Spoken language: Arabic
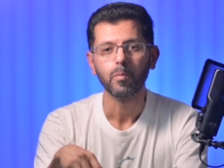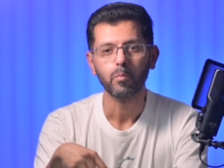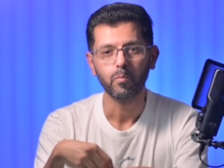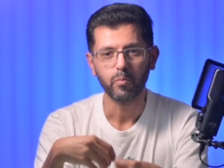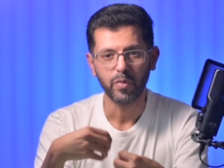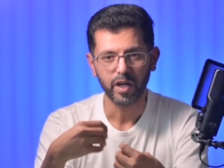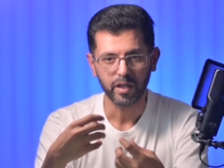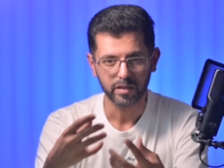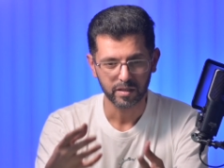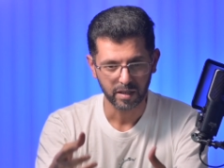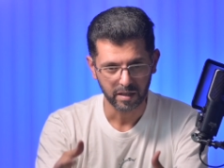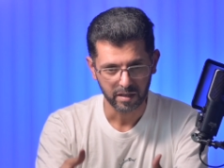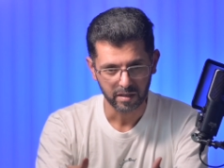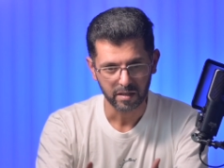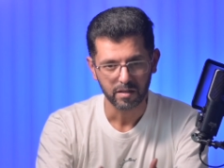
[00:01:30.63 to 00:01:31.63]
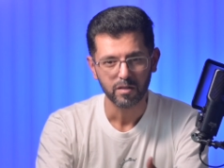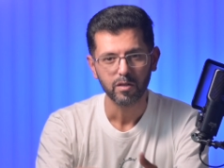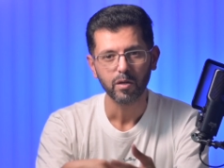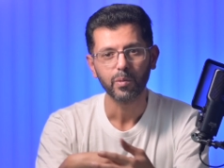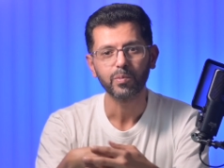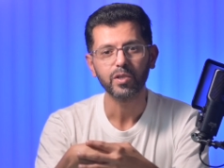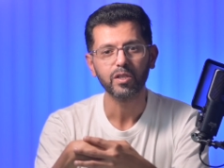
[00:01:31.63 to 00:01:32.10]
بعدها
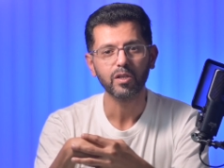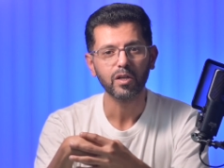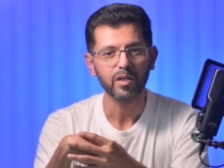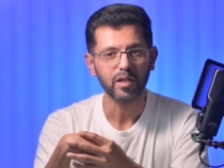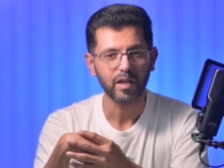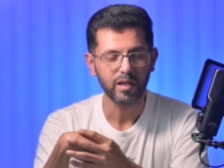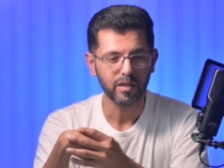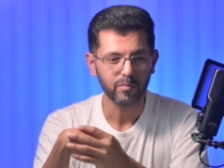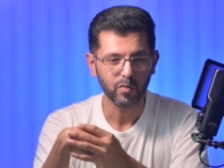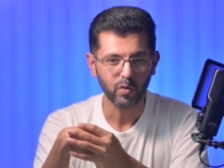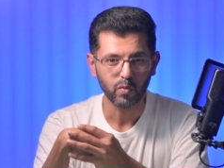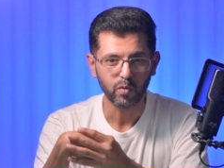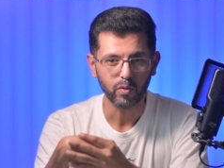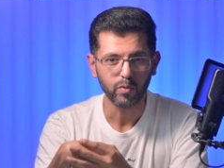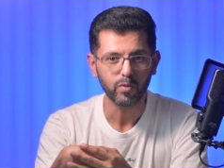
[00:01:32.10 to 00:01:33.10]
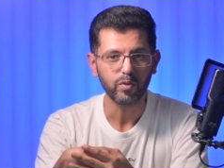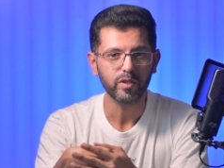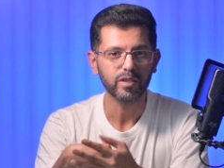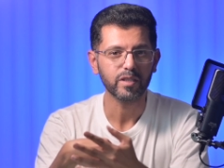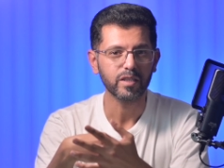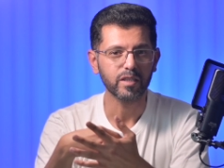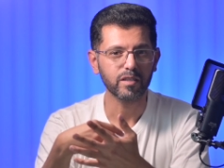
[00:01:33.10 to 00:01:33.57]
بتدخل على موضوع
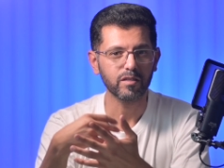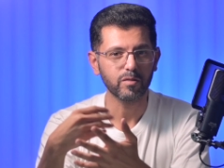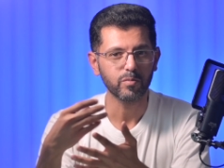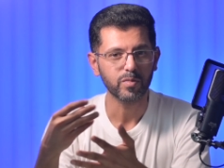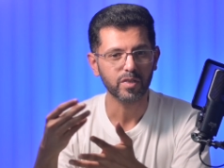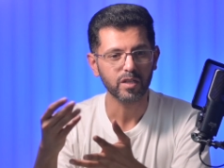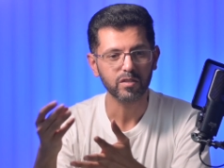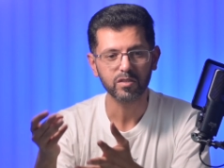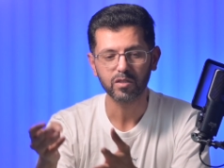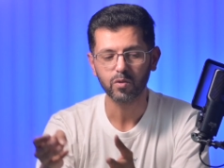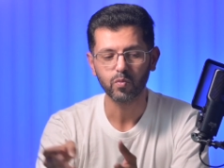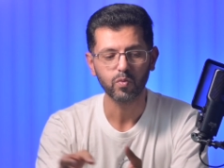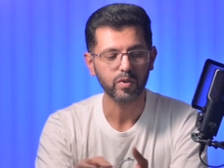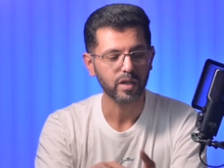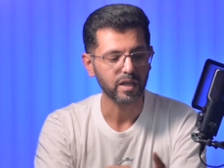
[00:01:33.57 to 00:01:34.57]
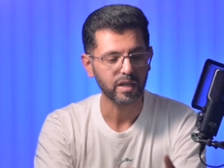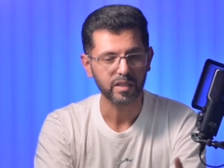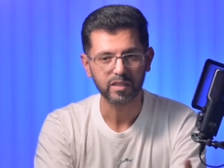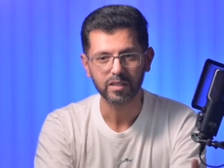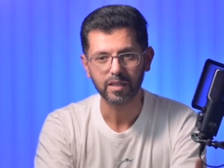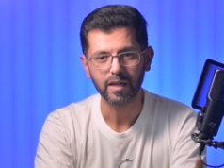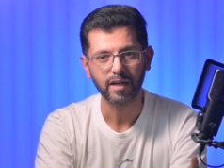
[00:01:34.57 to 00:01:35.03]
انك تبدا تصور
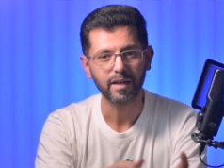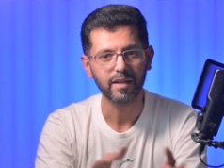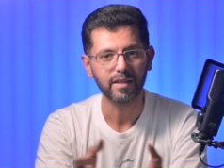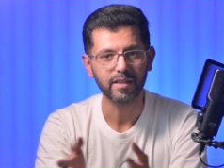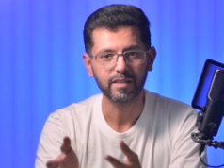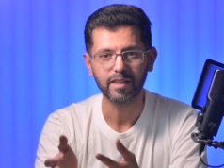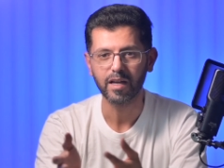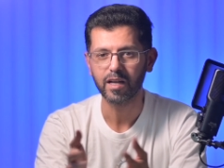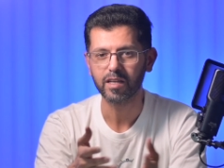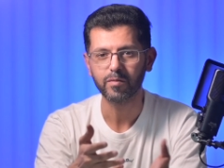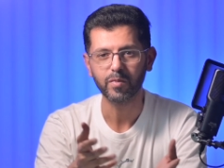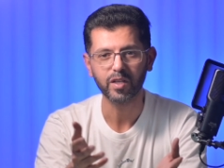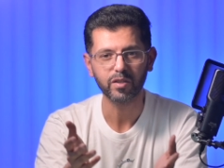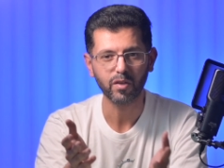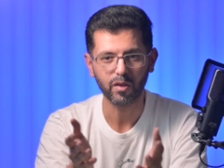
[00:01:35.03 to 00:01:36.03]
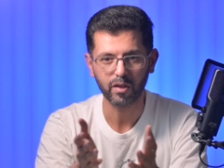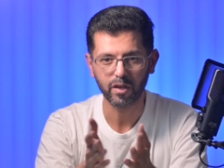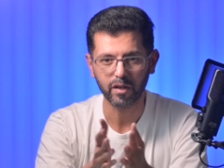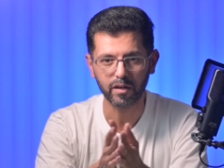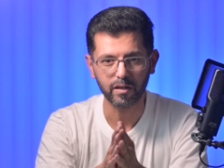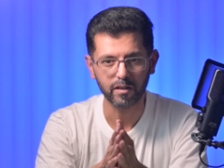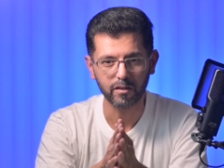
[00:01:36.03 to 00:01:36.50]
الاشياء اللي دائما
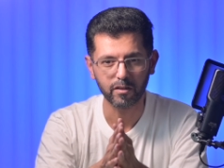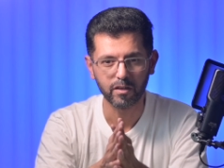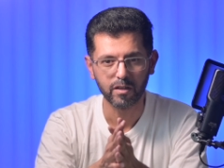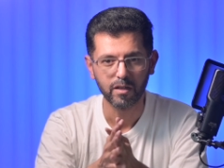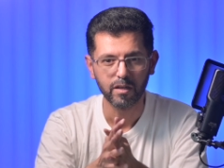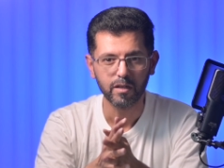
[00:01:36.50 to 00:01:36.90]
تظهر لك